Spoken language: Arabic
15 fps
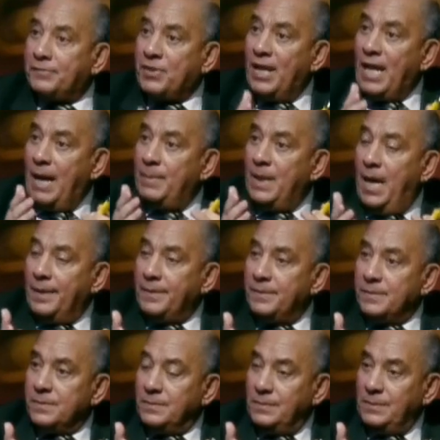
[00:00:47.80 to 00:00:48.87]
طالعه من الارض
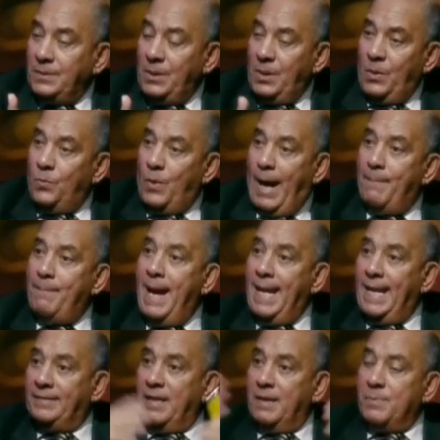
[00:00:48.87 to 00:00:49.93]
آه.
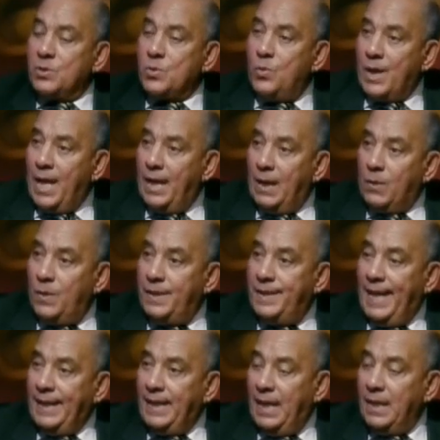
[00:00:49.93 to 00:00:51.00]
وعماله ترمي صخور على كل
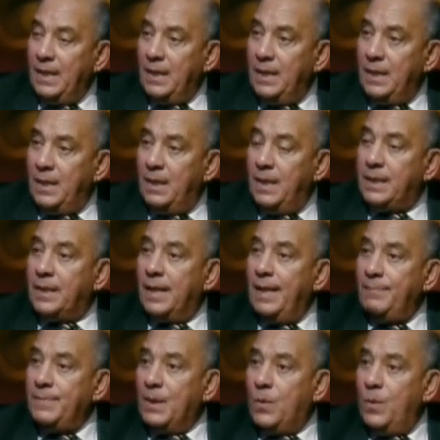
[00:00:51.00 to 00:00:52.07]
ناحيه مم.
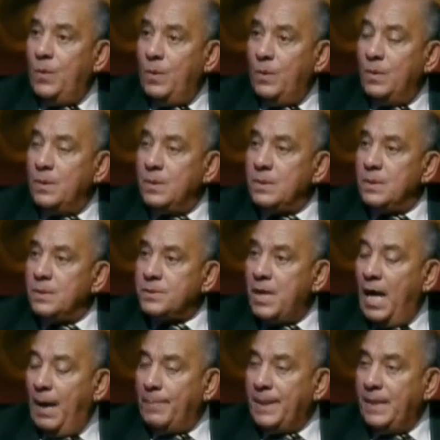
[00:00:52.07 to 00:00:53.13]
الكلام ده كله مم.
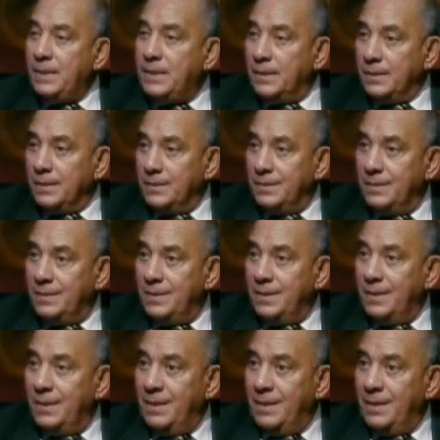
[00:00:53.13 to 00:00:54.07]
صعب جدا مم.